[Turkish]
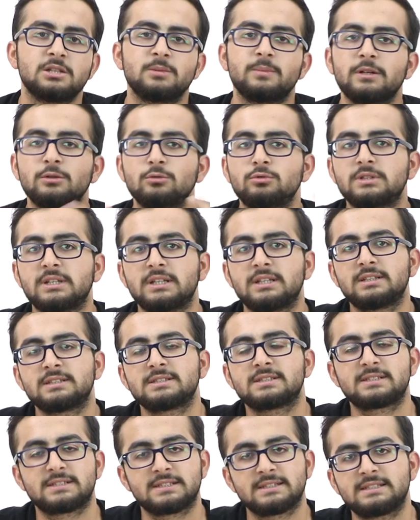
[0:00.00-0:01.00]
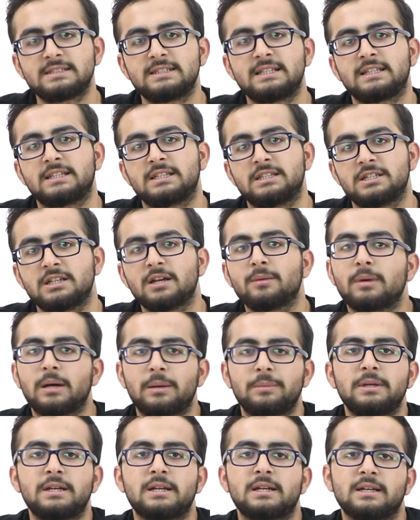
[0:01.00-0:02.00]
Şimdi ben ülkeleri sırasıyla gideceğim.
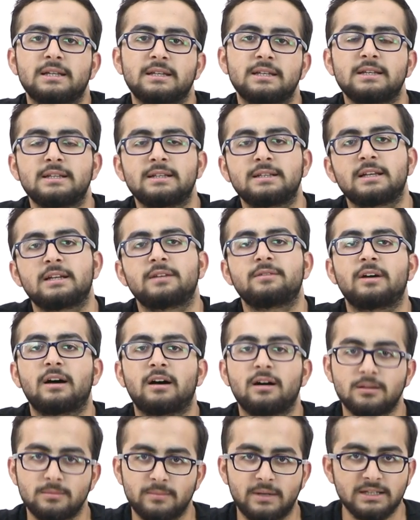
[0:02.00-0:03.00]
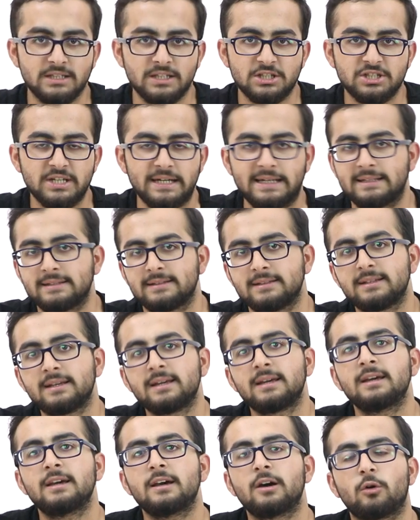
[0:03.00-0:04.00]
Amerika, İngiltere ve Almanya şeklinde.